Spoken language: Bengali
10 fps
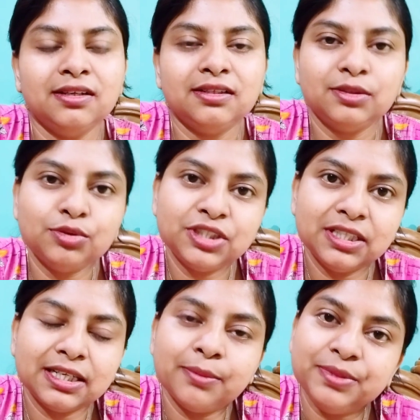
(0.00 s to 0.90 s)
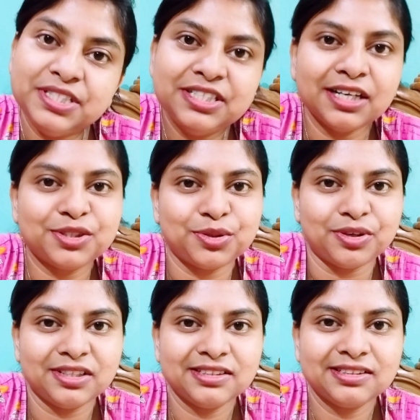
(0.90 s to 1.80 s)
কিন্তু সে তাকে বিশ্বাস
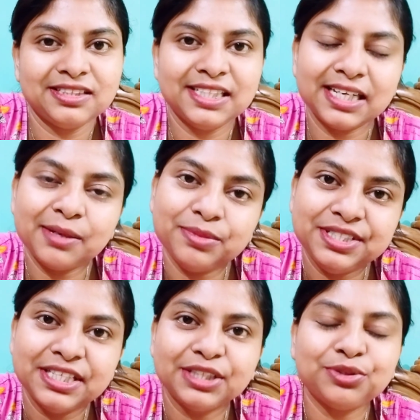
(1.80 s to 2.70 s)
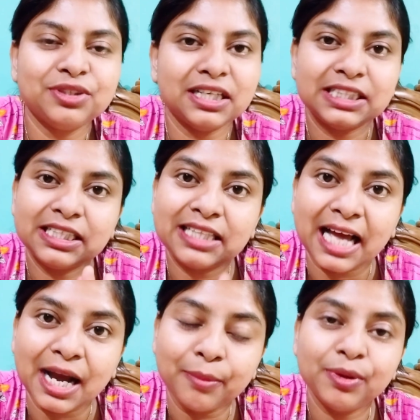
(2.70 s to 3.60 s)
করে সে তাকে বিশ্বাস করে তার সাথে
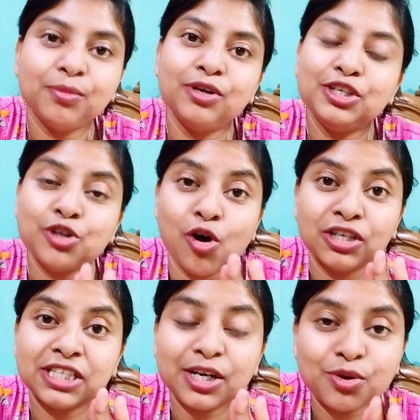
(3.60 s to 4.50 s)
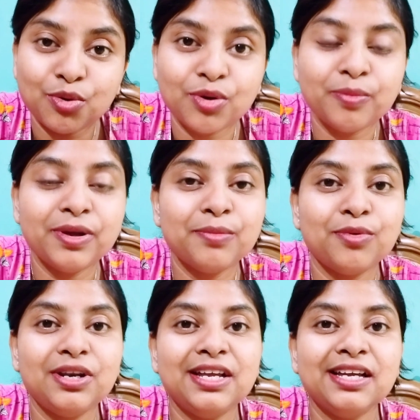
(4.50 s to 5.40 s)
থাকবে বলে সংসার করবে
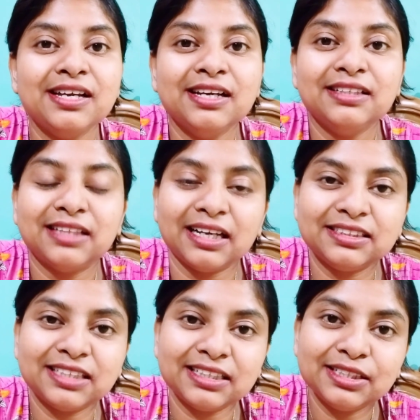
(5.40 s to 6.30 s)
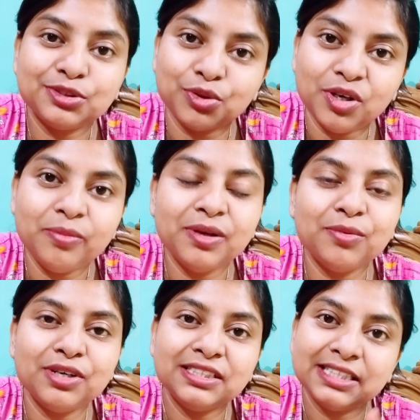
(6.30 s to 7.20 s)
বলে তার সাথে চলবে
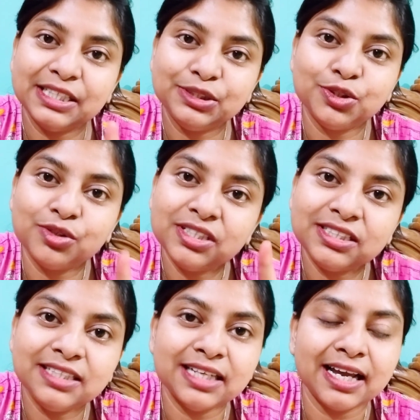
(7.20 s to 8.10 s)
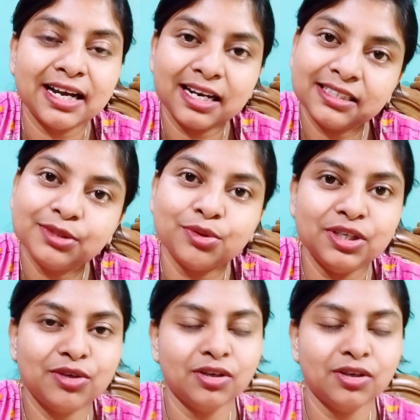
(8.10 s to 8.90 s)
বলে সেই জন্যই সেই জায়গাটা সে তৈরি